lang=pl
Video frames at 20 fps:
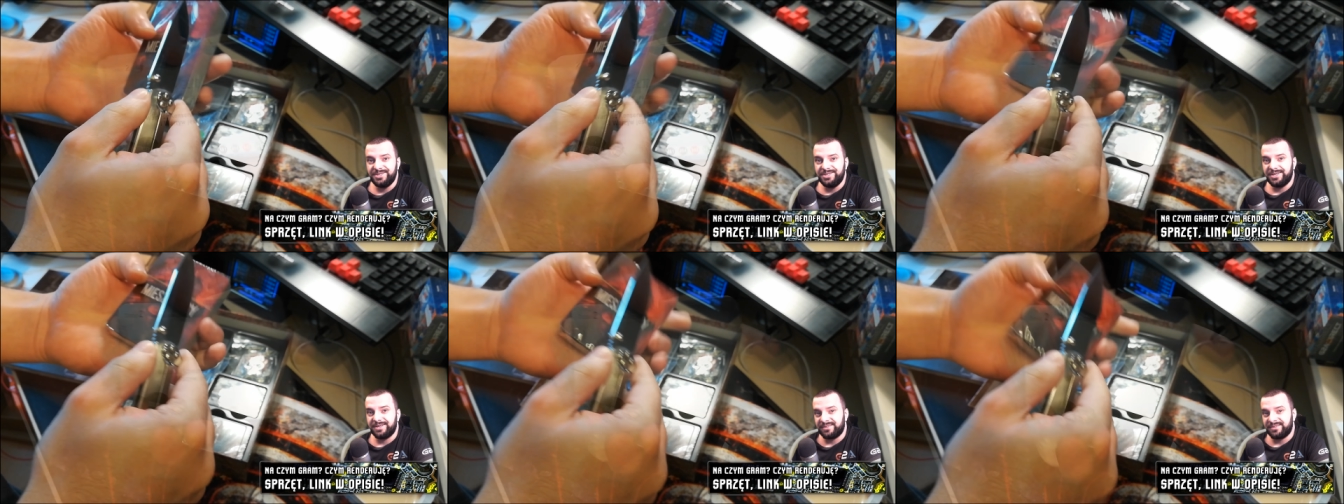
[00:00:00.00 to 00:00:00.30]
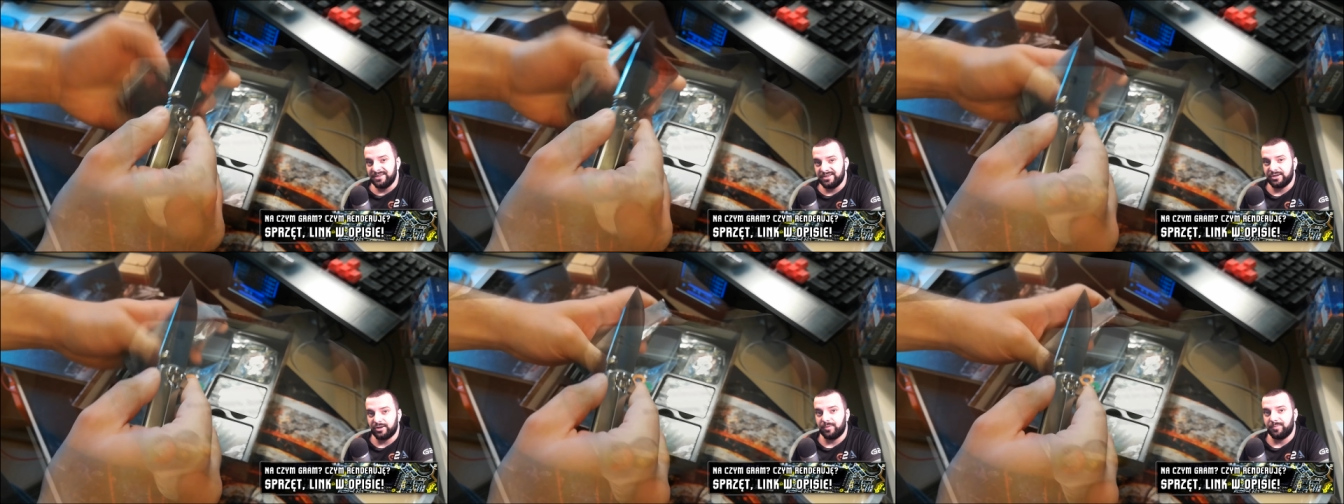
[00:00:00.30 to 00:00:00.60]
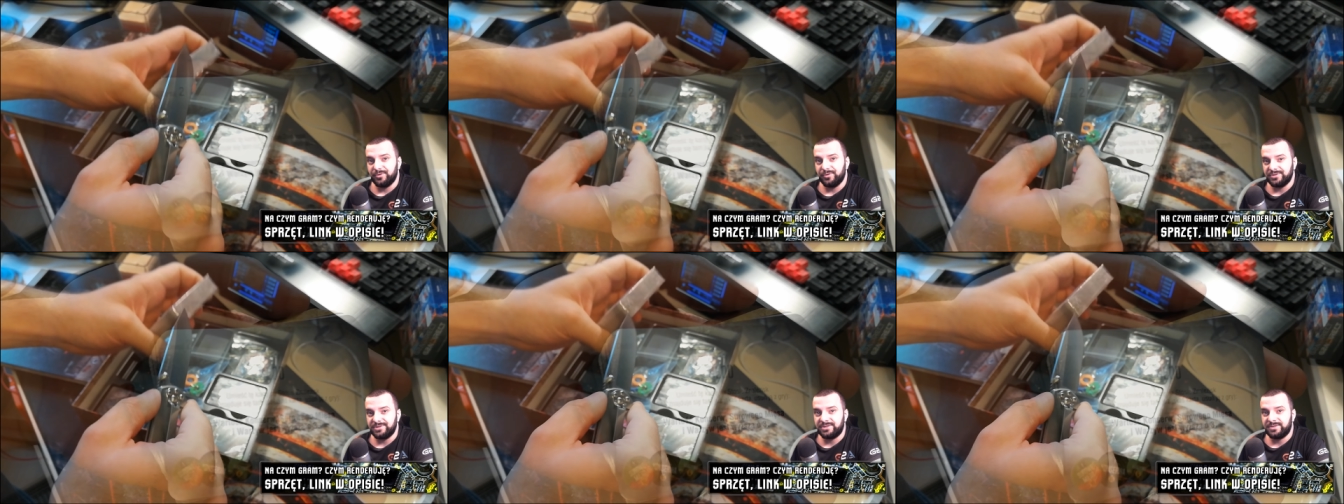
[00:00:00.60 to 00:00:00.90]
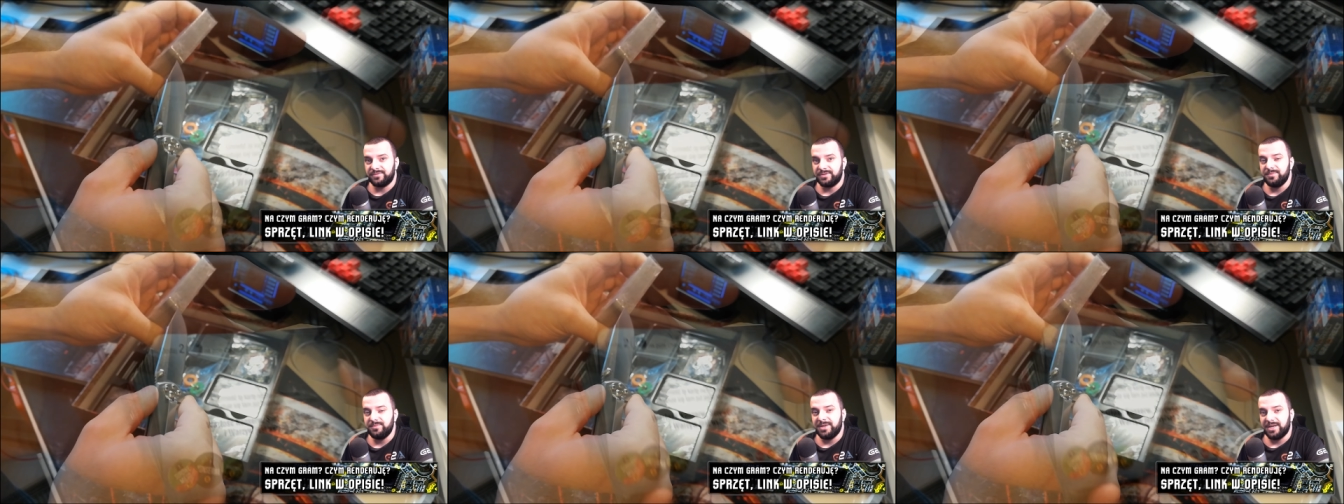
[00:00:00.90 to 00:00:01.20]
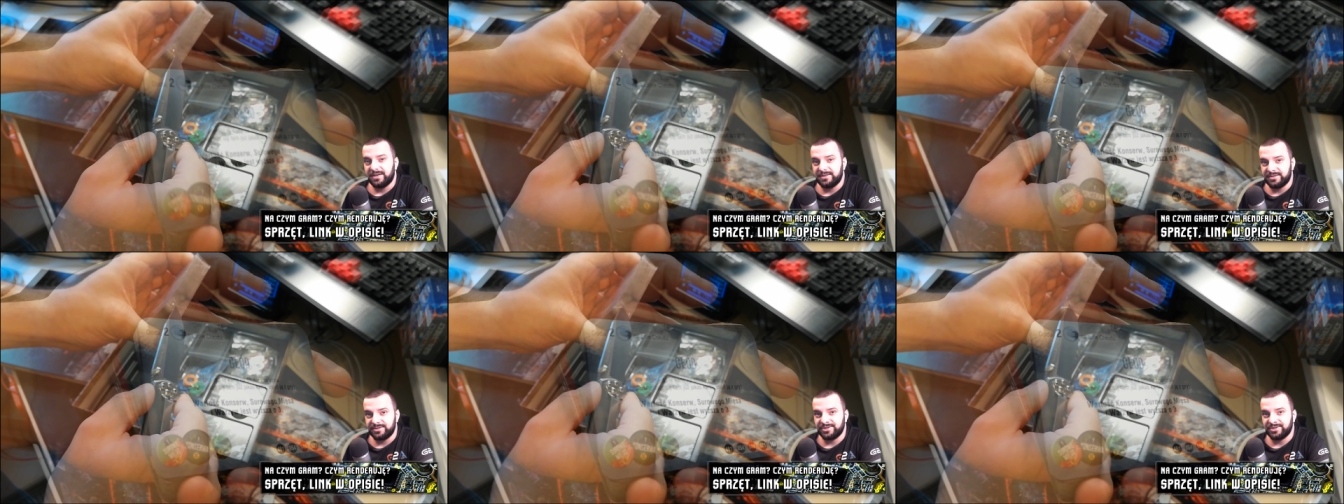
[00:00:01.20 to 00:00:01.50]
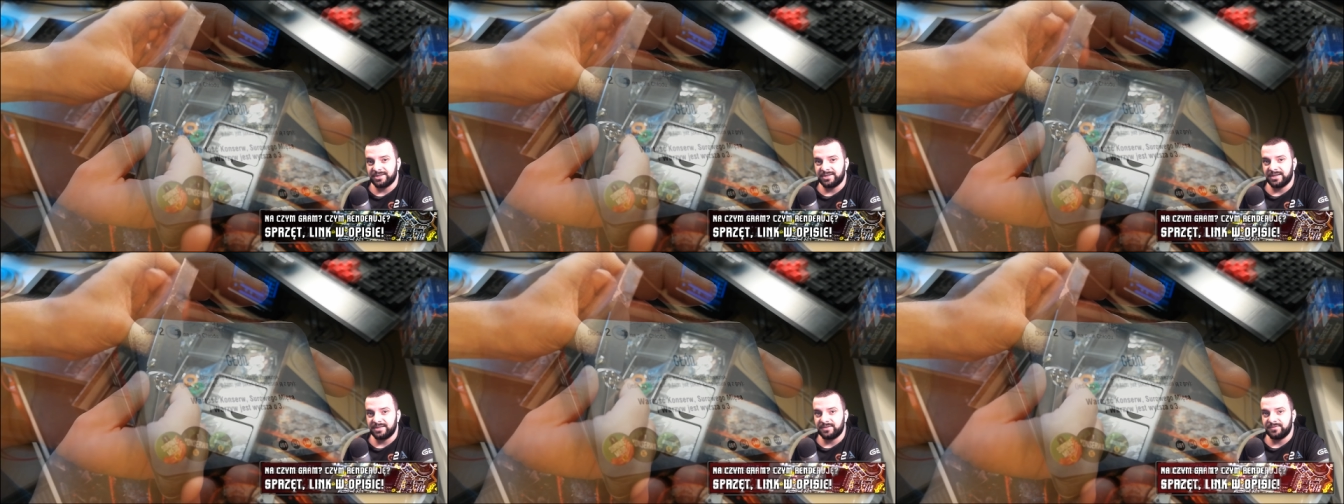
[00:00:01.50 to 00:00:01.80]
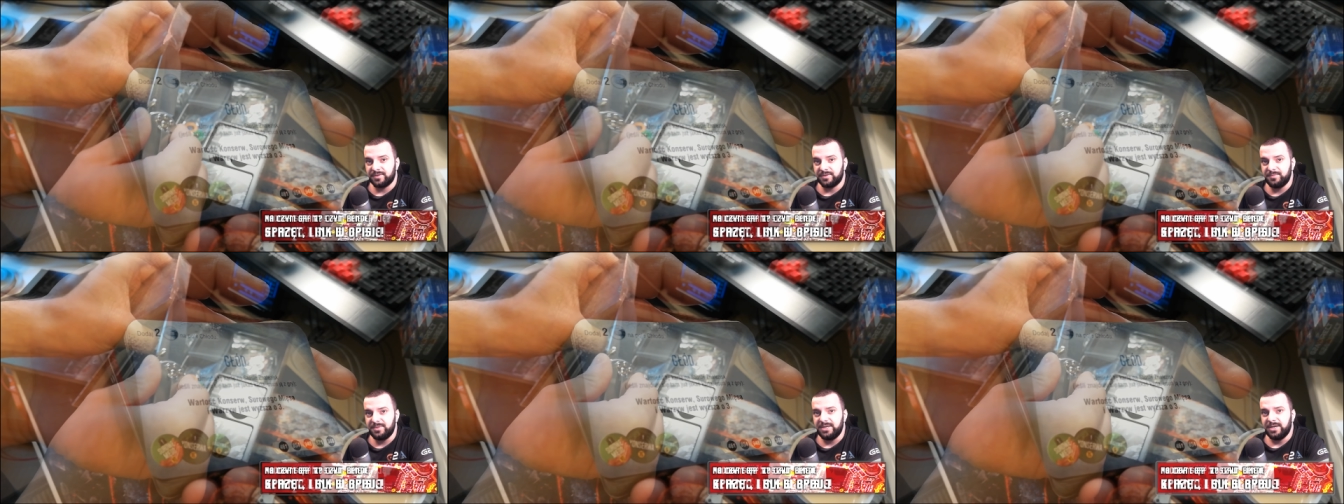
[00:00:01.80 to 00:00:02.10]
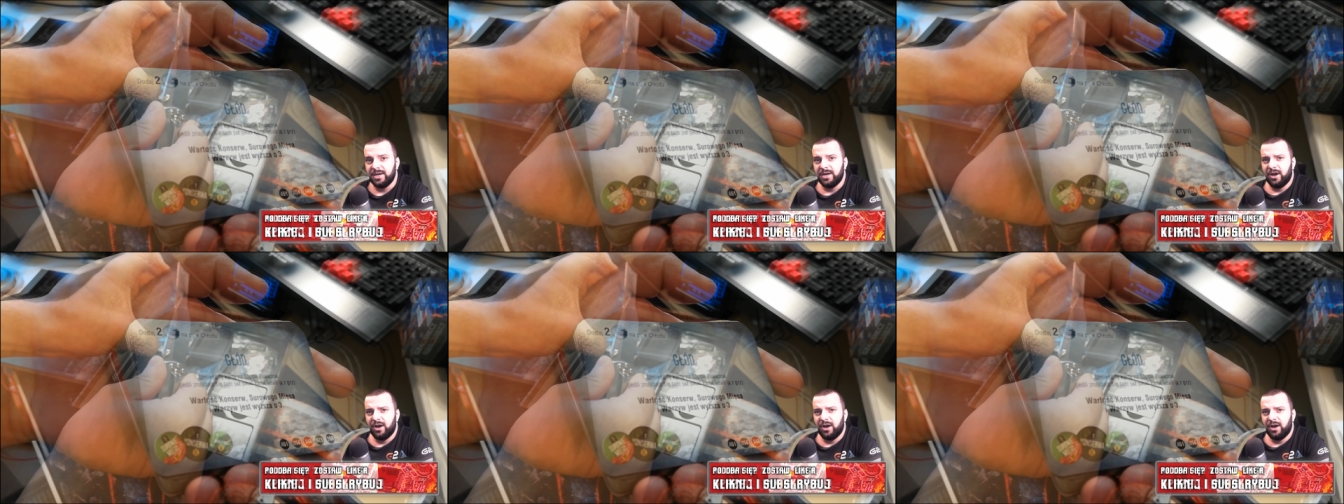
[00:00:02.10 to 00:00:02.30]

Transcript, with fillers: nie tylko pozytywnymi, ale też negatywnymi.